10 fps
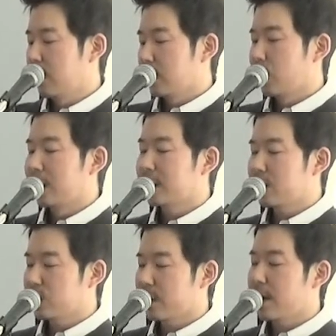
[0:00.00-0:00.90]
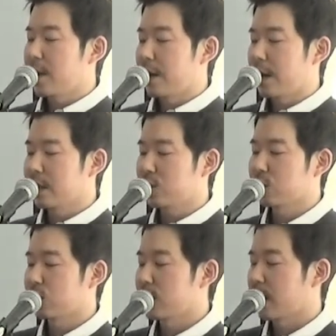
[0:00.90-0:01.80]
で私が話
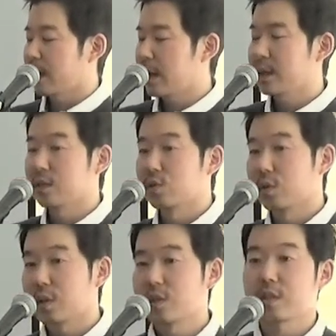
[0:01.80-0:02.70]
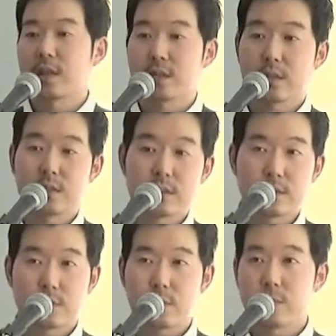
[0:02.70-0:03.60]
をしながら彼に助言した
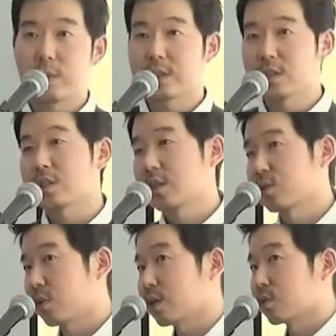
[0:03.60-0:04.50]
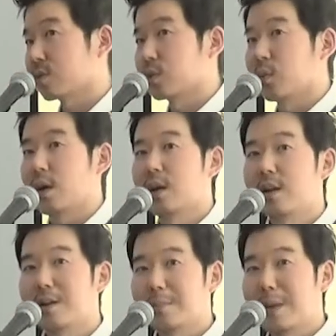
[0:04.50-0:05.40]
渡した聖書箇所っていうのは
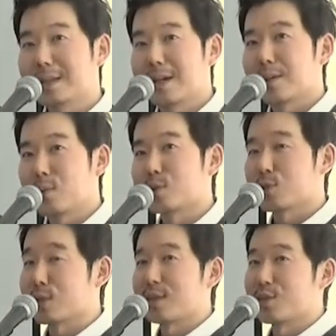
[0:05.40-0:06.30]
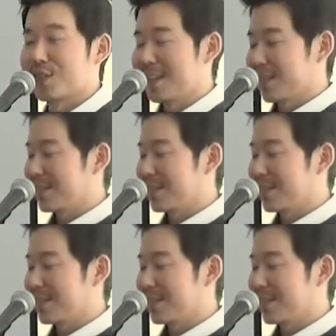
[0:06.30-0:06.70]
マタイろく章さんじゅうさん節